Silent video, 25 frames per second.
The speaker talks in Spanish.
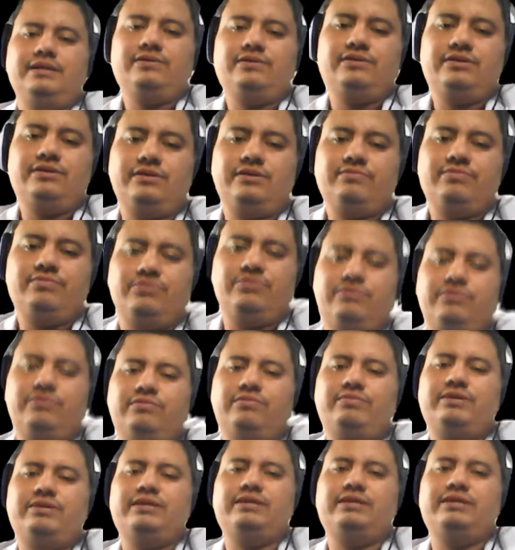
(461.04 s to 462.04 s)
Nicole ya
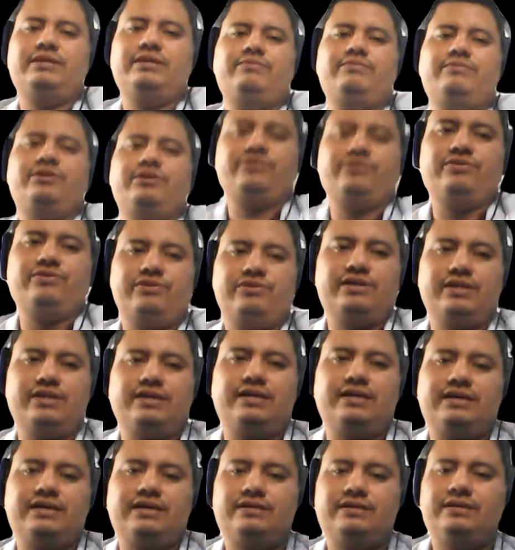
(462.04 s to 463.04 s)
puso un placer. Buenas
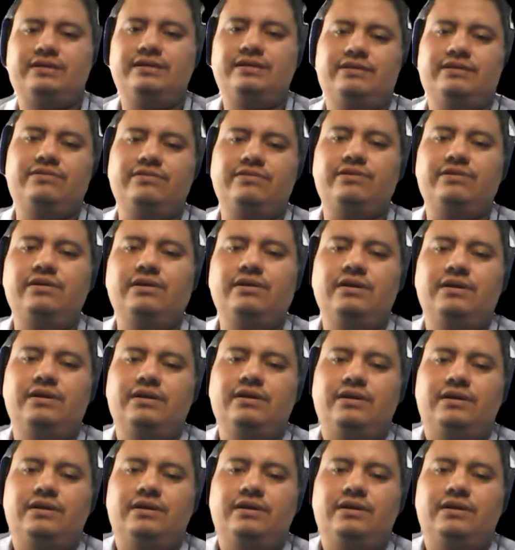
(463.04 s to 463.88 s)
noches. Gracias, Nicole.